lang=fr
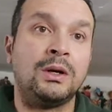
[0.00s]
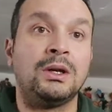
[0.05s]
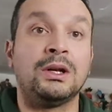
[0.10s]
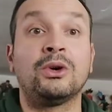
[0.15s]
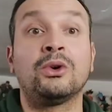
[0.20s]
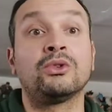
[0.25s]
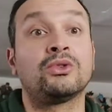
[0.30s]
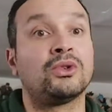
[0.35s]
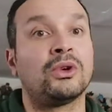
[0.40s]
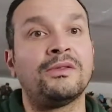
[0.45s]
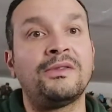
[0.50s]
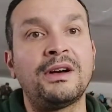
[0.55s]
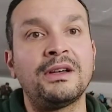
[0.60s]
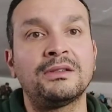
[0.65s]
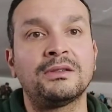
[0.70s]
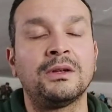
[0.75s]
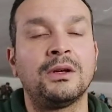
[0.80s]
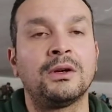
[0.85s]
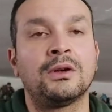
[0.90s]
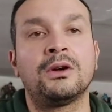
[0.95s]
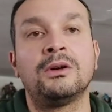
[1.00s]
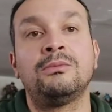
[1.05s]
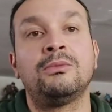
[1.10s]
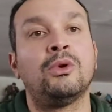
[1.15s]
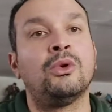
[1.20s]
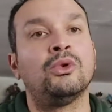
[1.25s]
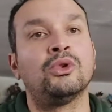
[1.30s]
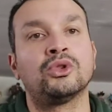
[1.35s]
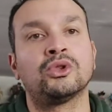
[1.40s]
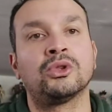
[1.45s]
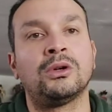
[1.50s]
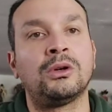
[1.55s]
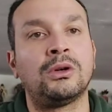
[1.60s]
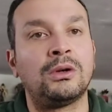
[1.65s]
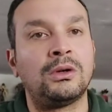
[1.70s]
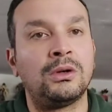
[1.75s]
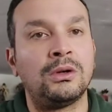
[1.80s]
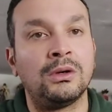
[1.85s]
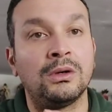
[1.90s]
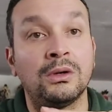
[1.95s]
les grandes surfaces, comme
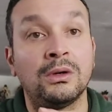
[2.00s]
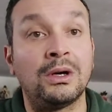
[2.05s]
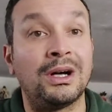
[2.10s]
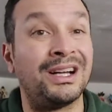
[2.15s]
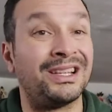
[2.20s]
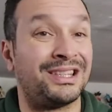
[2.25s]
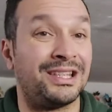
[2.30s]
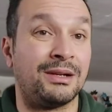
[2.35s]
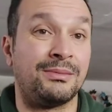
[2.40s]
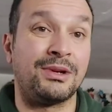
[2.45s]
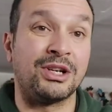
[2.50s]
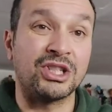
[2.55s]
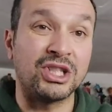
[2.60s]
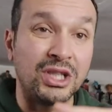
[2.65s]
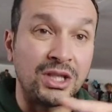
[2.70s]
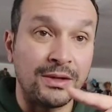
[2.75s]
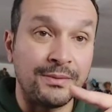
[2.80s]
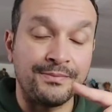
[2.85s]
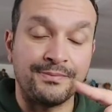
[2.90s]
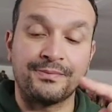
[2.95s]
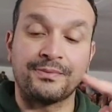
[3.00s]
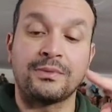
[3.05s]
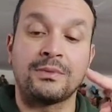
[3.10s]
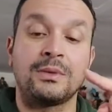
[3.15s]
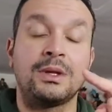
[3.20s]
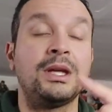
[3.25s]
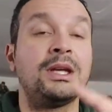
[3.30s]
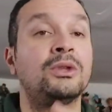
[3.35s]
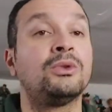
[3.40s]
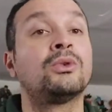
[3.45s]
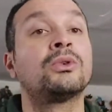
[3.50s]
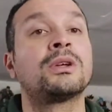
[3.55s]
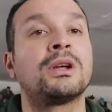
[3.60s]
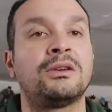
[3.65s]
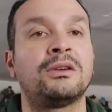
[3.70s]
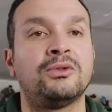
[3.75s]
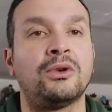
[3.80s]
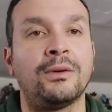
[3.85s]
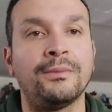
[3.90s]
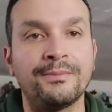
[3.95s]
Auchan, Intermarché et donc
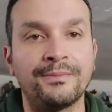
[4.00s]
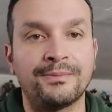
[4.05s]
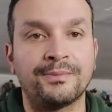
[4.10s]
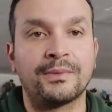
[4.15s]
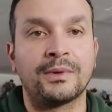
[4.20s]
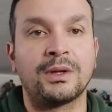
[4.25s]
Carrefour.